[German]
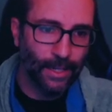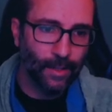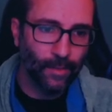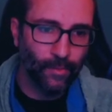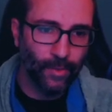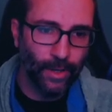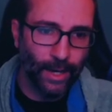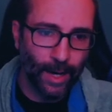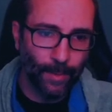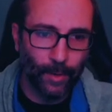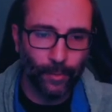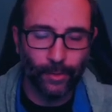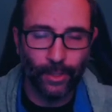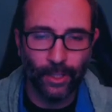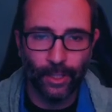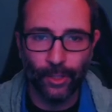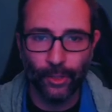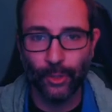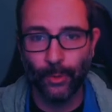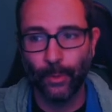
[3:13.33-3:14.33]
Wir haben auf den
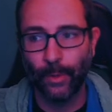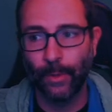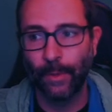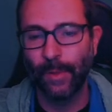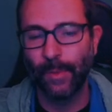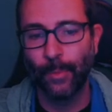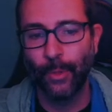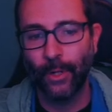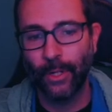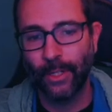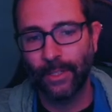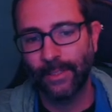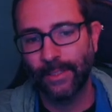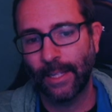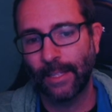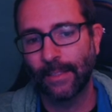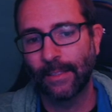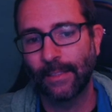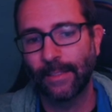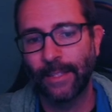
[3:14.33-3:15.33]
Injury Report
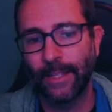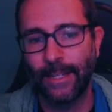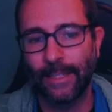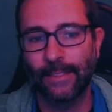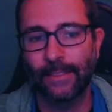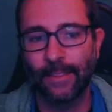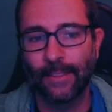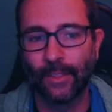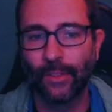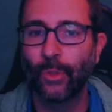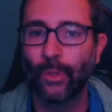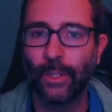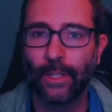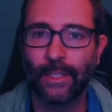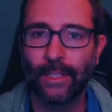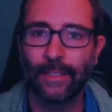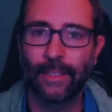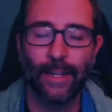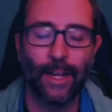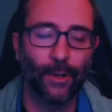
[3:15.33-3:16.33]
seitens der Nets
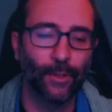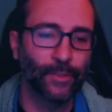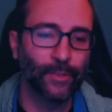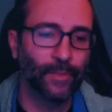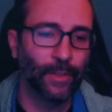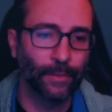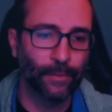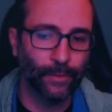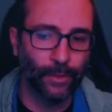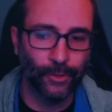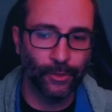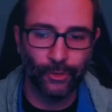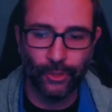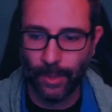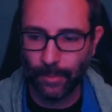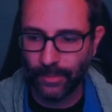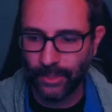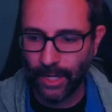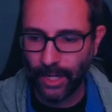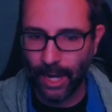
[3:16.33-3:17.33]
natürlich den Ausfall von
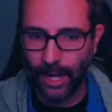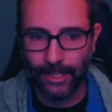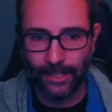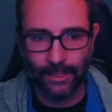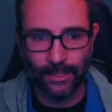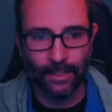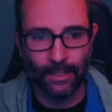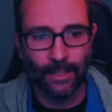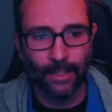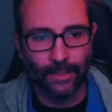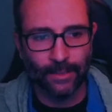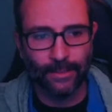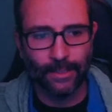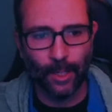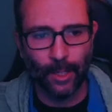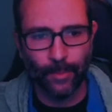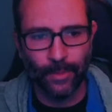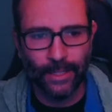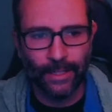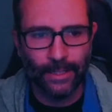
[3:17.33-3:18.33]
James Harden. Ich
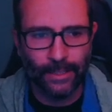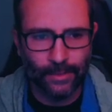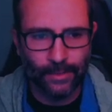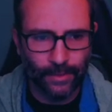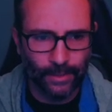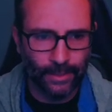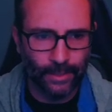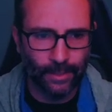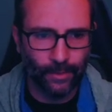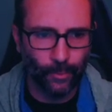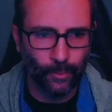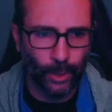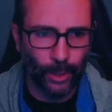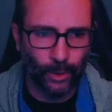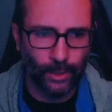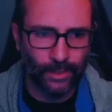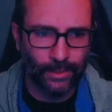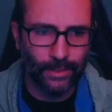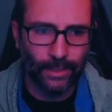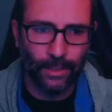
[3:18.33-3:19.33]
glaube nicht, dass wir ihn in den
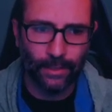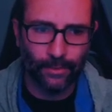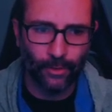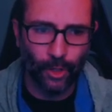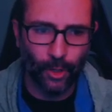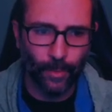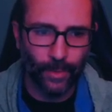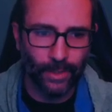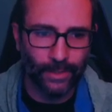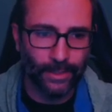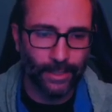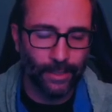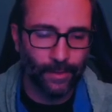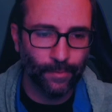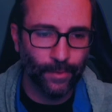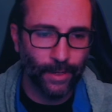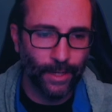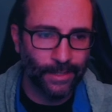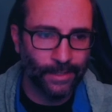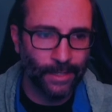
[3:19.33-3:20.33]
Regular Season nochmal sehen
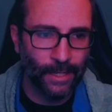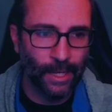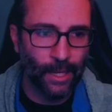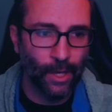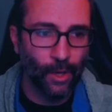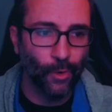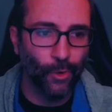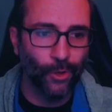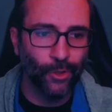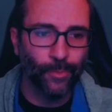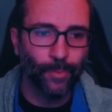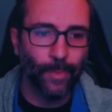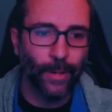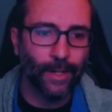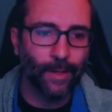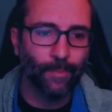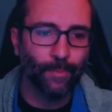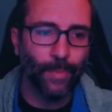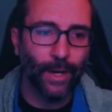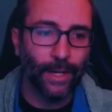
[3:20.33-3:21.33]
werden. Und bei
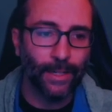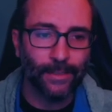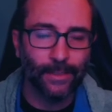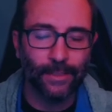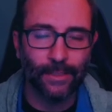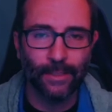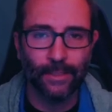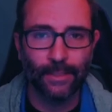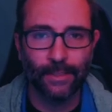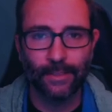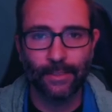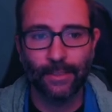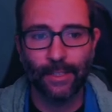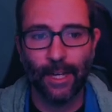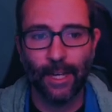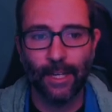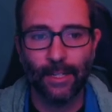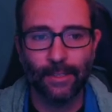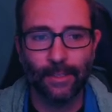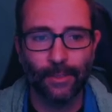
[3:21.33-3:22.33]
den Bucks ist
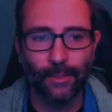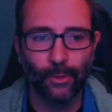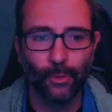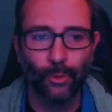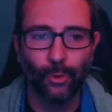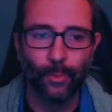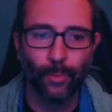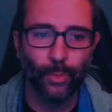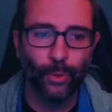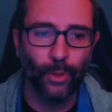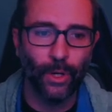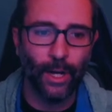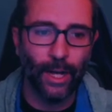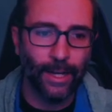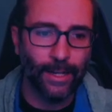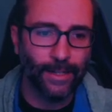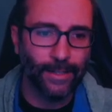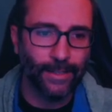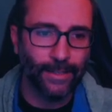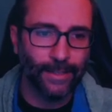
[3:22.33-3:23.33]
Ante Tokumpo
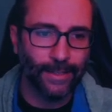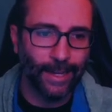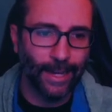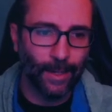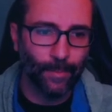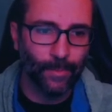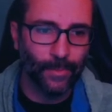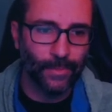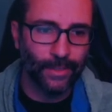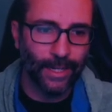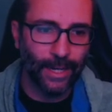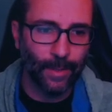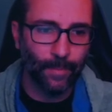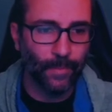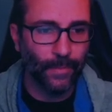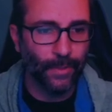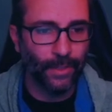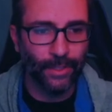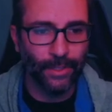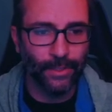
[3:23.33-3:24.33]
eine Game
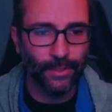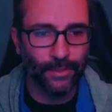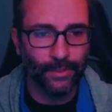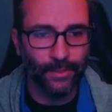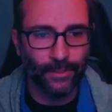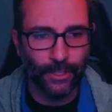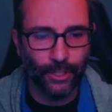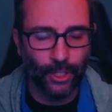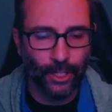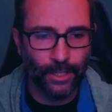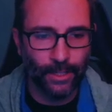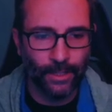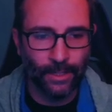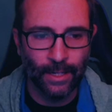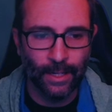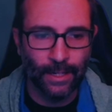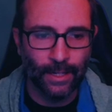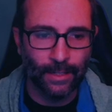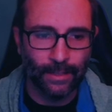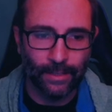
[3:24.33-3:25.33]
Time Decision.
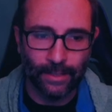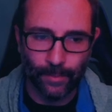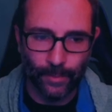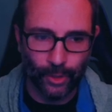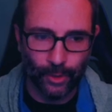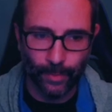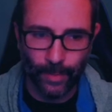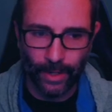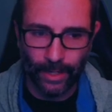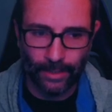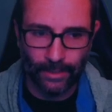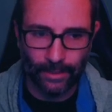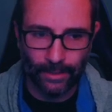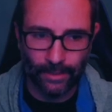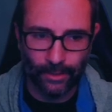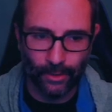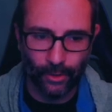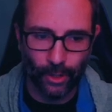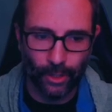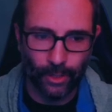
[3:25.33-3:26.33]

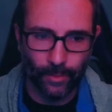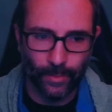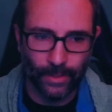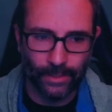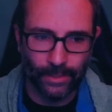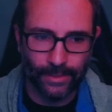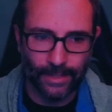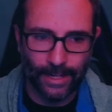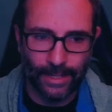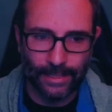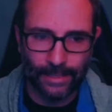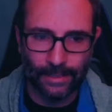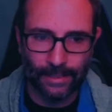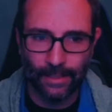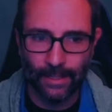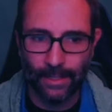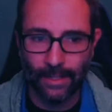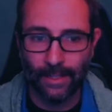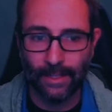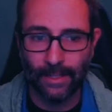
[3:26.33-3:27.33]
Dementsprechend könnte man sagen,
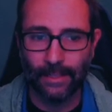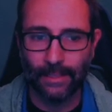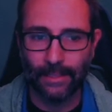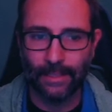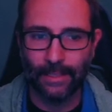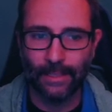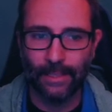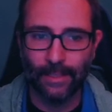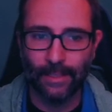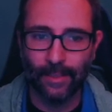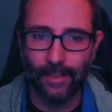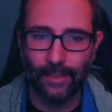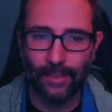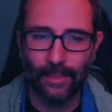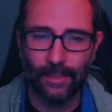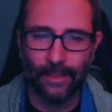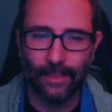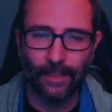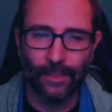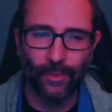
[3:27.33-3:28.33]

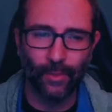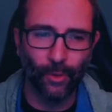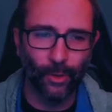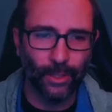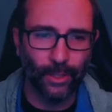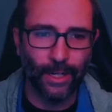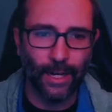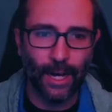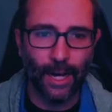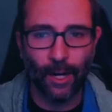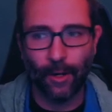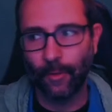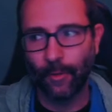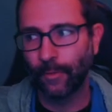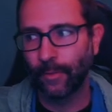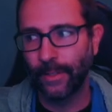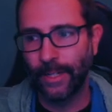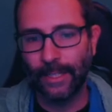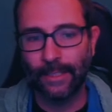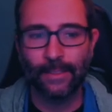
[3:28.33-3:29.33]
die Quote
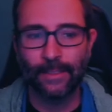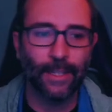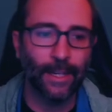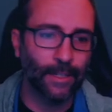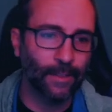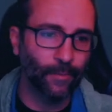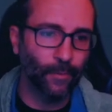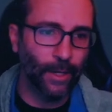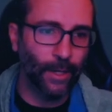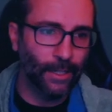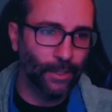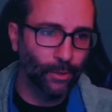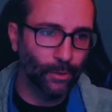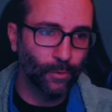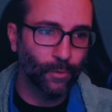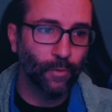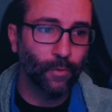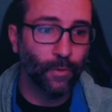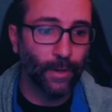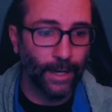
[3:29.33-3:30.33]
auf Nets hat Value,
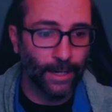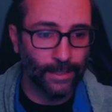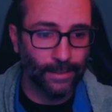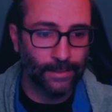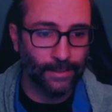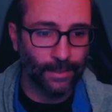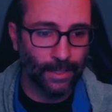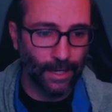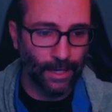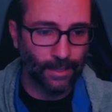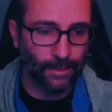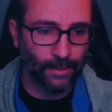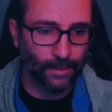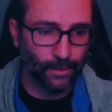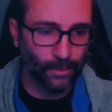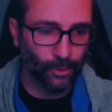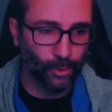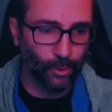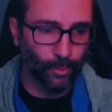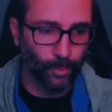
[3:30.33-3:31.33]
falls Ante
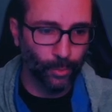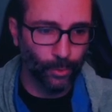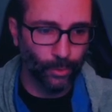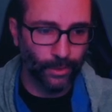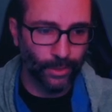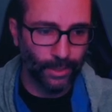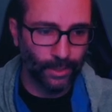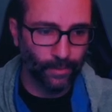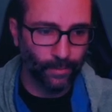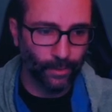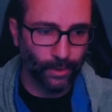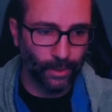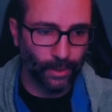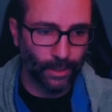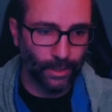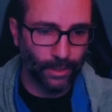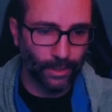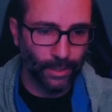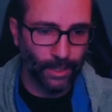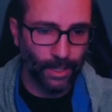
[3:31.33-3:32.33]
Tokumpo nicht
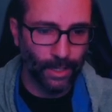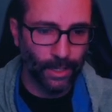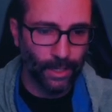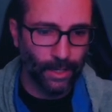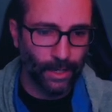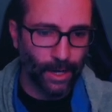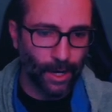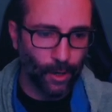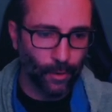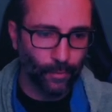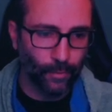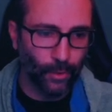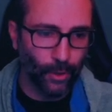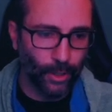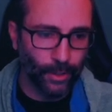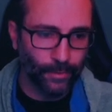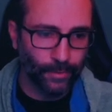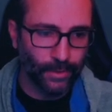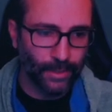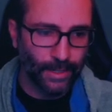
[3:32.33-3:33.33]
wirklich
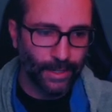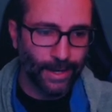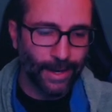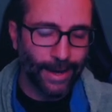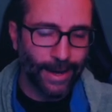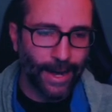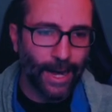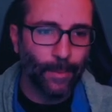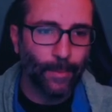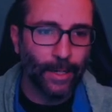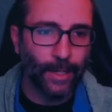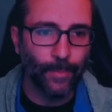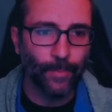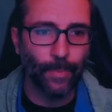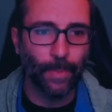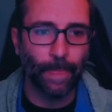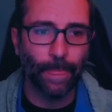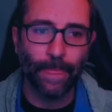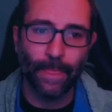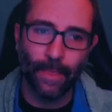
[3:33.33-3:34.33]
aufläuft.
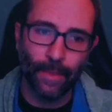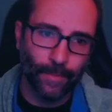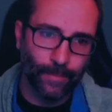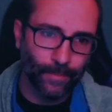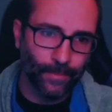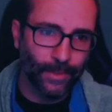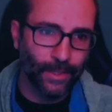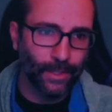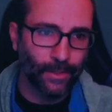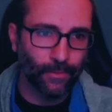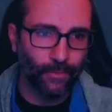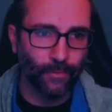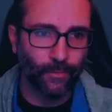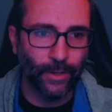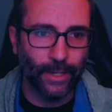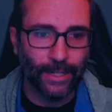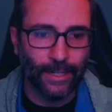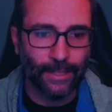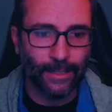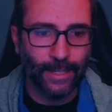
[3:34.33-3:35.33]
Aber
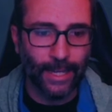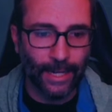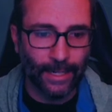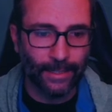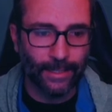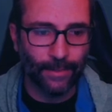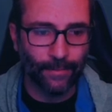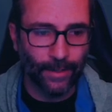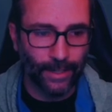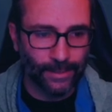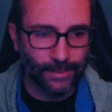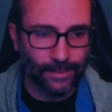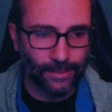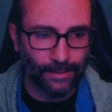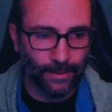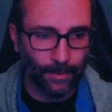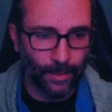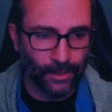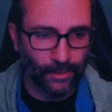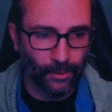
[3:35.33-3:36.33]
wer den kennt, der weiß, dass
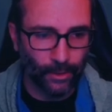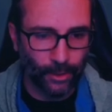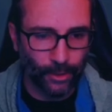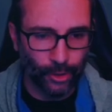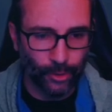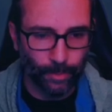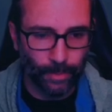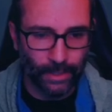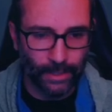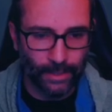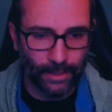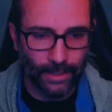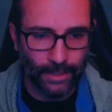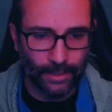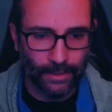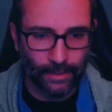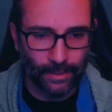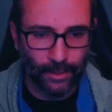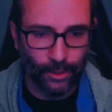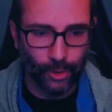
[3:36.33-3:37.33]
er bei solchen Spielen
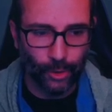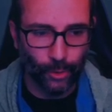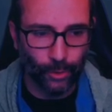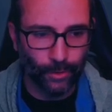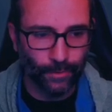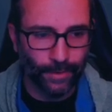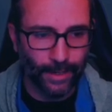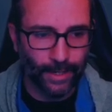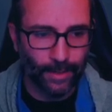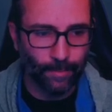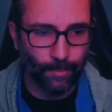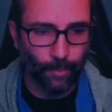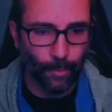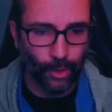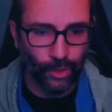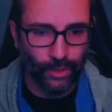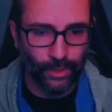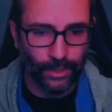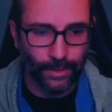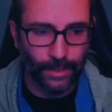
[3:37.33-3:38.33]
nicht geschont werden
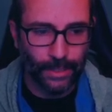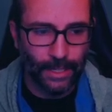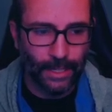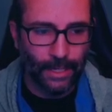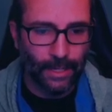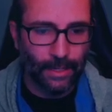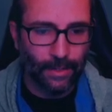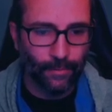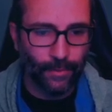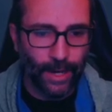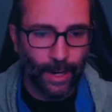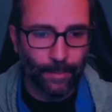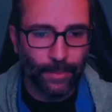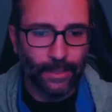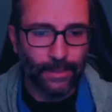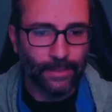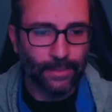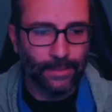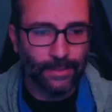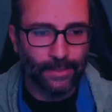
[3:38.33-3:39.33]
möchte. Wir haben
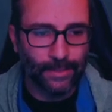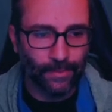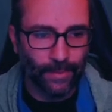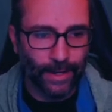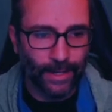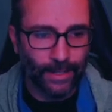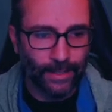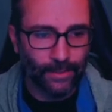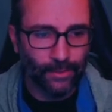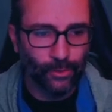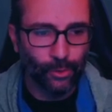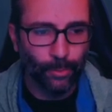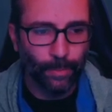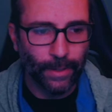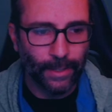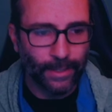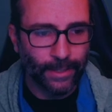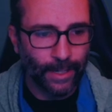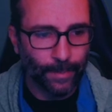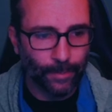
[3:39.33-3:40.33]
hier zwei
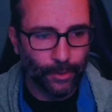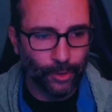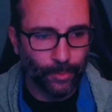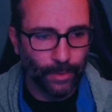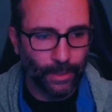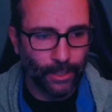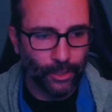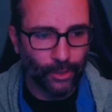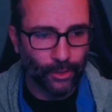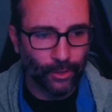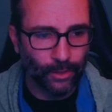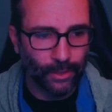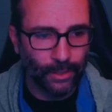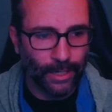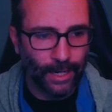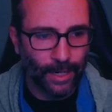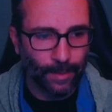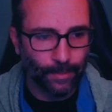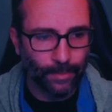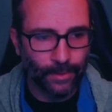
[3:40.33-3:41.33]
super knappe Spiele schon
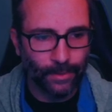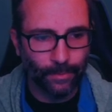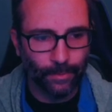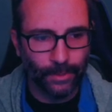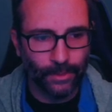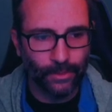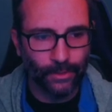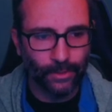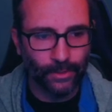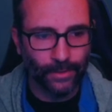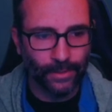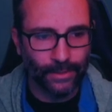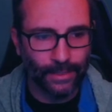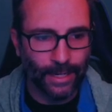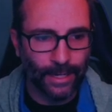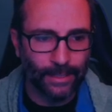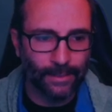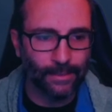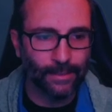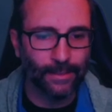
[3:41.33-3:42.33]
gehabt, beziehungsweise
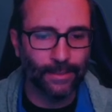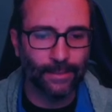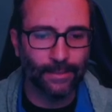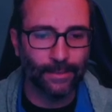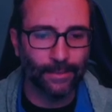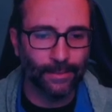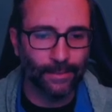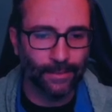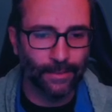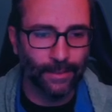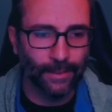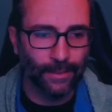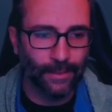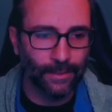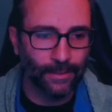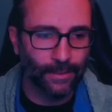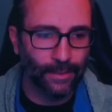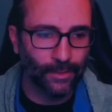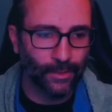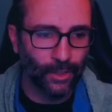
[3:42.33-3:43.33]
eins in dieser äh,
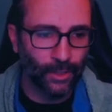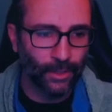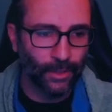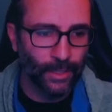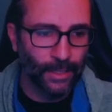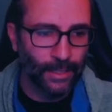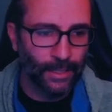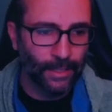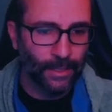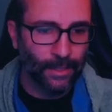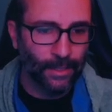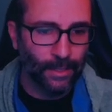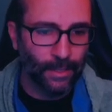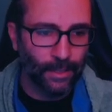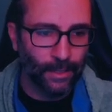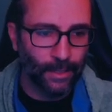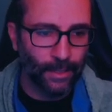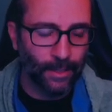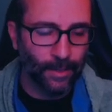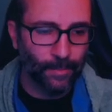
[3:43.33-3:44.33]
Saison.
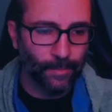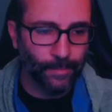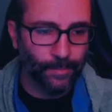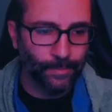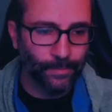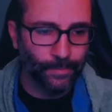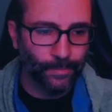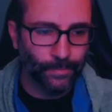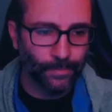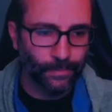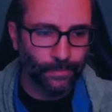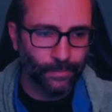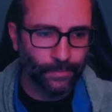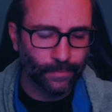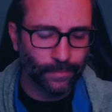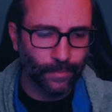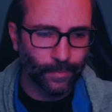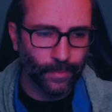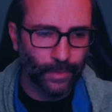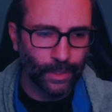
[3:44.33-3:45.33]
Ähm,
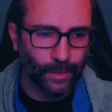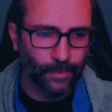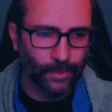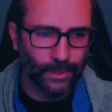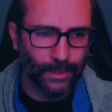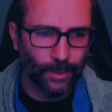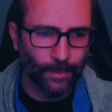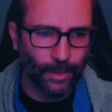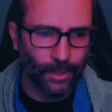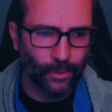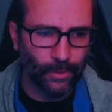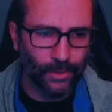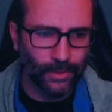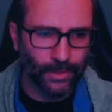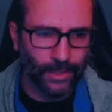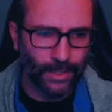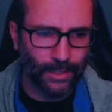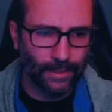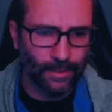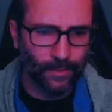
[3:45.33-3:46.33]
muss ich nochmal kurz
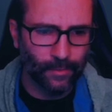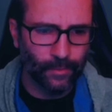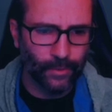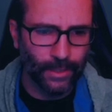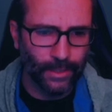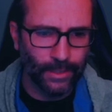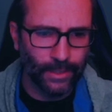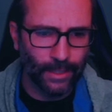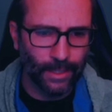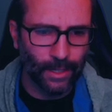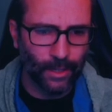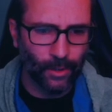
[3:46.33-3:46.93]
rechnen, 4.